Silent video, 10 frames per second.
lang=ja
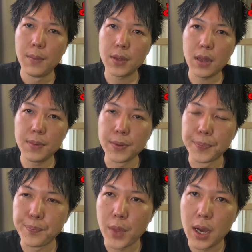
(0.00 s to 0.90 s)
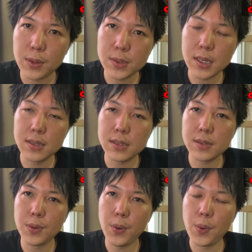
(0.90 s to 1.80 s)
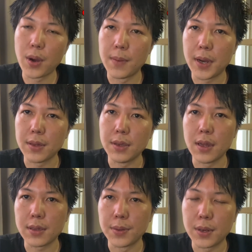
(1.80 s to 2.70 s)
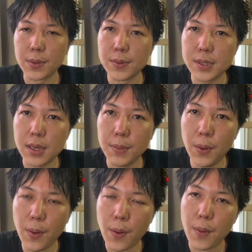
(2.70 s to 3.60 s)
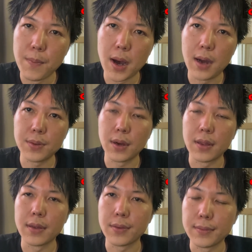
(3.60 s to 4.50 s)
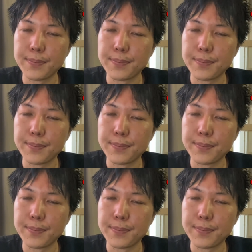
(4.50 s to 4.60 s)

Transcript: まあ、多分、アドセンスの方がバンになってる可能性も、まあ、あるかな、